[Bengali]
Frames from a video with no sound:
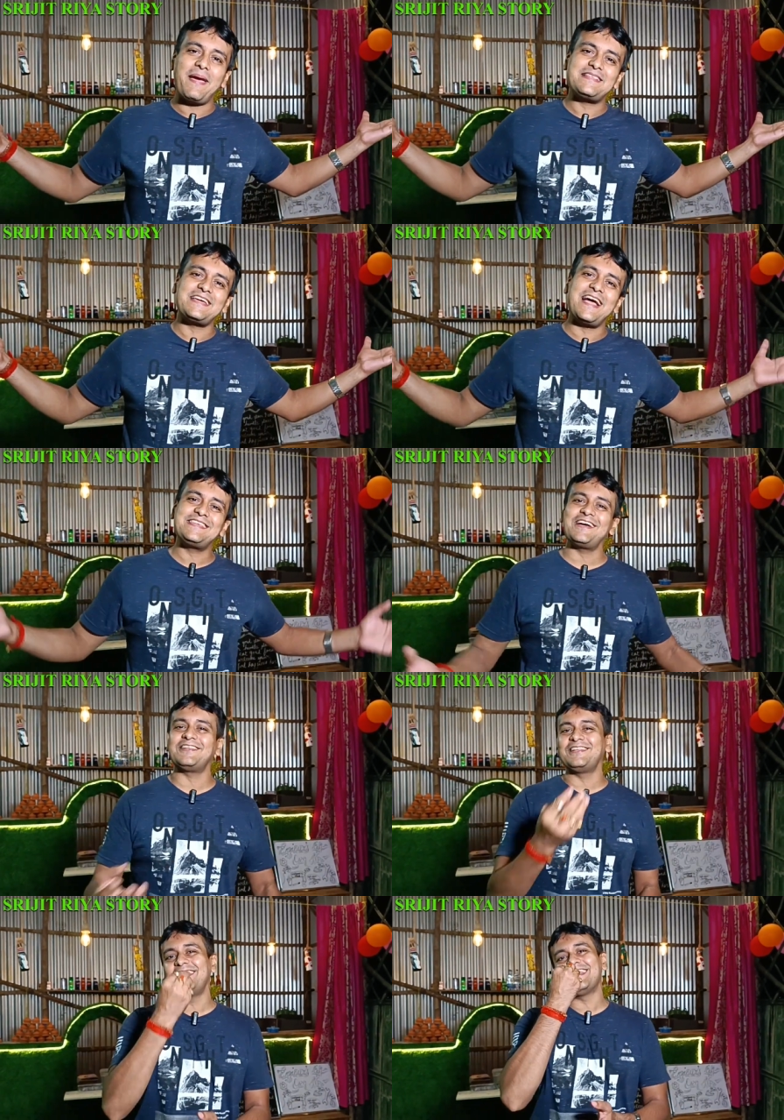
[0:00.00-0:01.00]
বেঁচে আছি
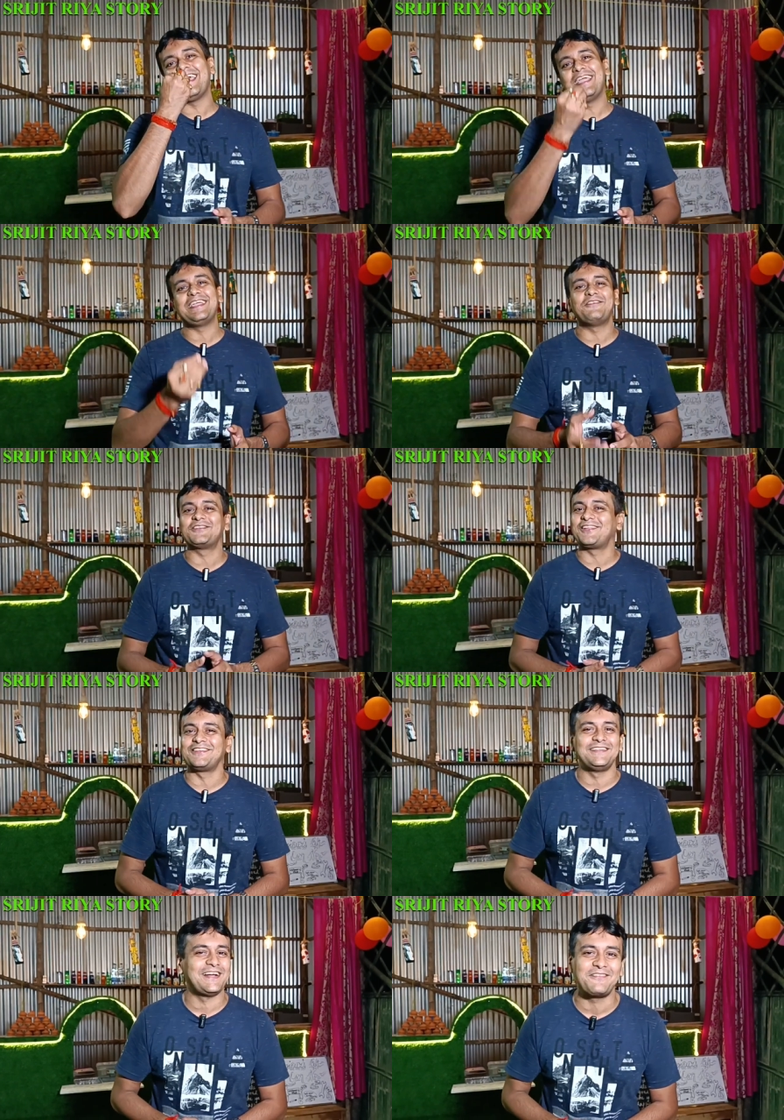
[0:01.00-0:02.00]
এতদিন খেয়ে যাবো
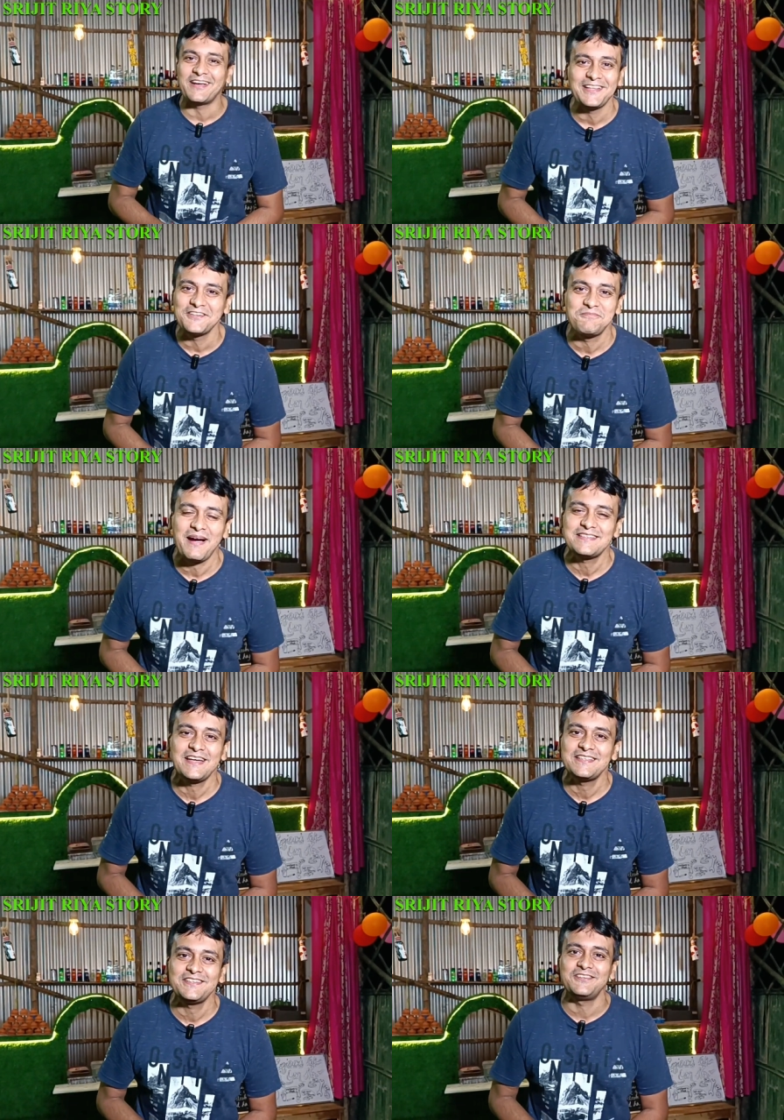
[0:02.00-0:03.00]
ততদিন আমরা কিন্তু
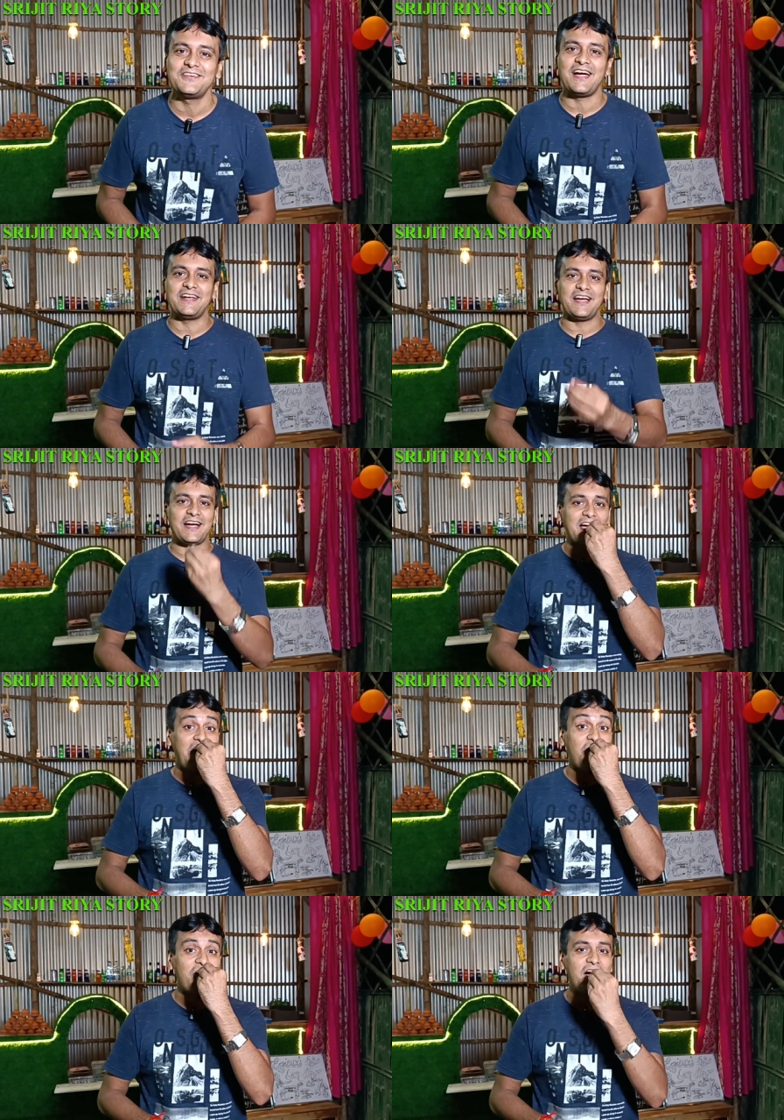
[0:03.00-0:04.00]
বাঁচার জন্য খাই না
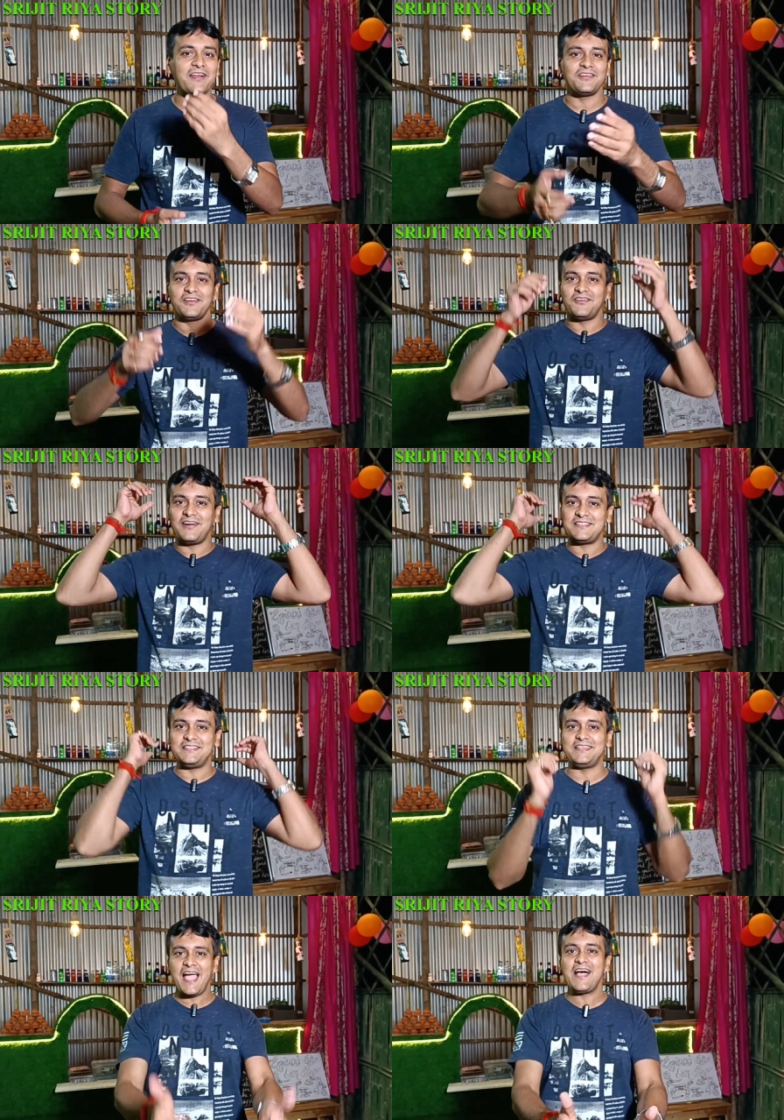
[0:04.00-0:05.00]
খাওয়ার জন্য
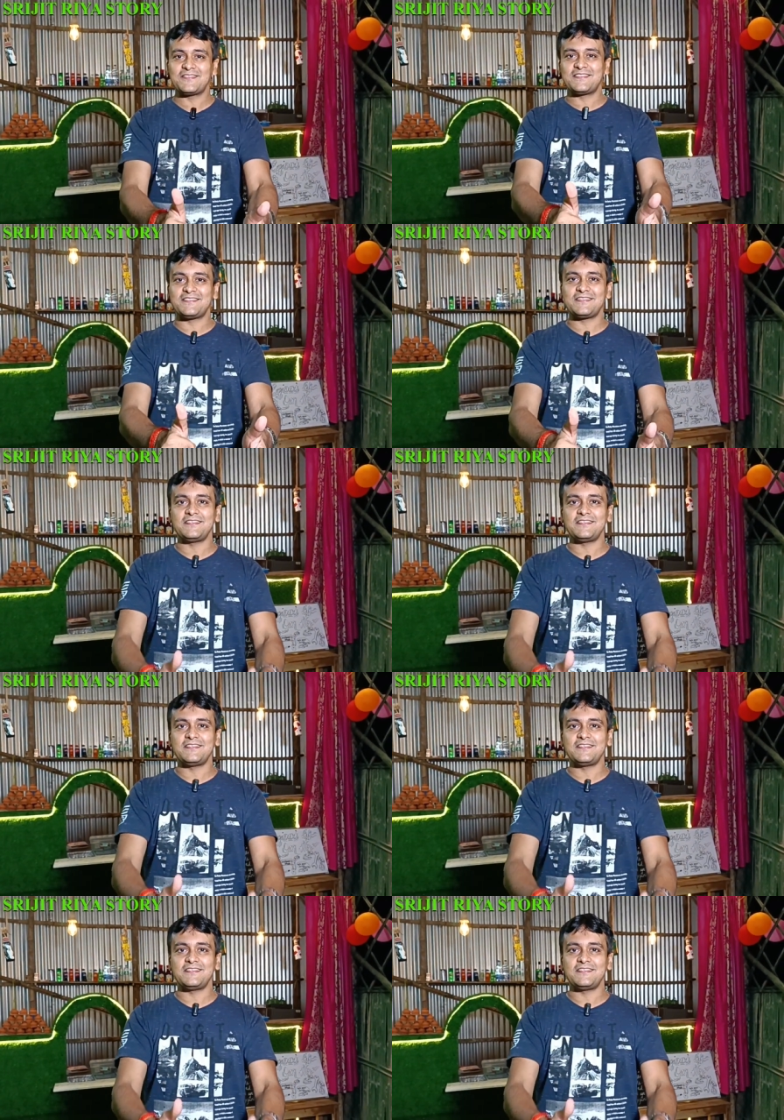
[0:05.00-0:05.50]
বাঁচি ইয়াস